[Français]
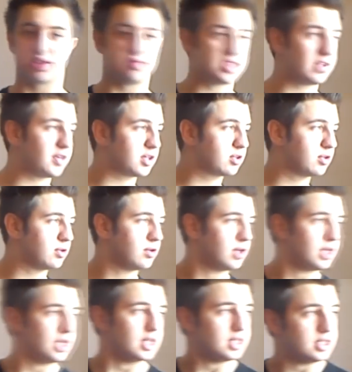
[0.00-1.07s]
qu'il faut savoir que
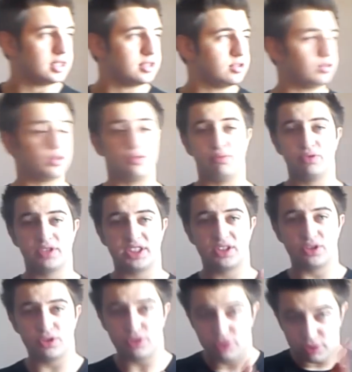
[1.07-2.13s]
dans mon
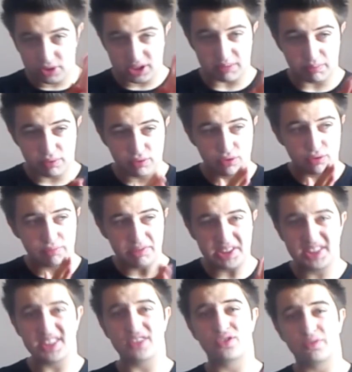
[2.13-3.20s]
disque dur, j'ai plus de
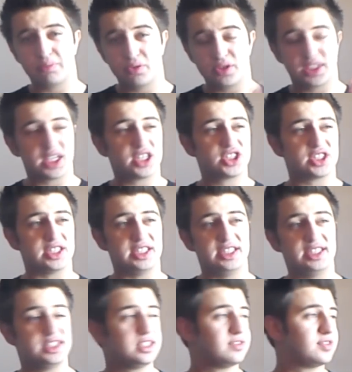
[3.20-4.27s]
1500 voltages et
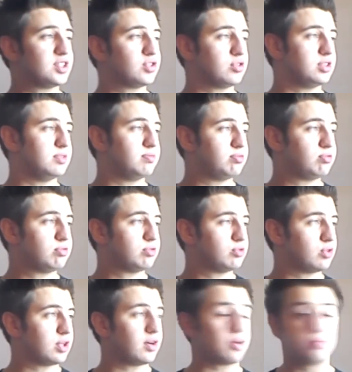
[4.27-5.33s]
des effets, j'en ai plus. Je
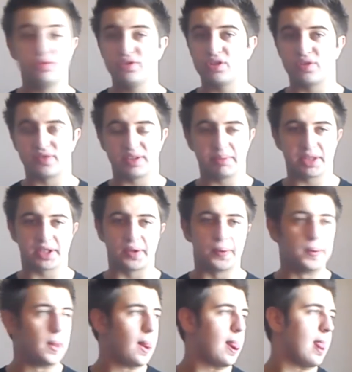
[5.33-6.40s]
dois en avoir plus de 120 maintenant.
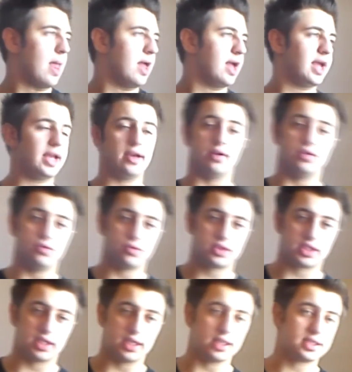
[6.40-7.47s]
Et euh, donc
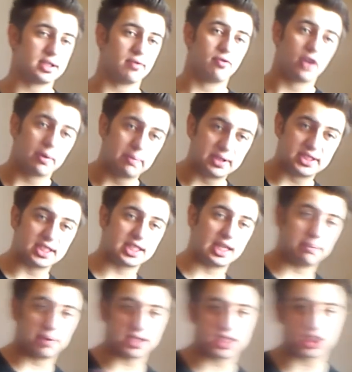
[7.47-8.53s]
ça, me ferait plaisir de les
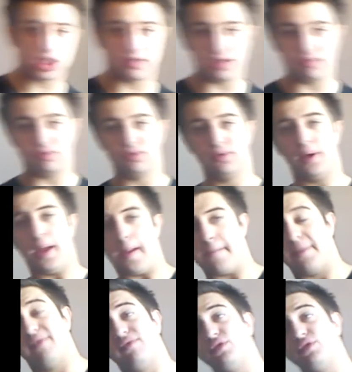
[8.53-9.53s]
partager avec vous. Mais il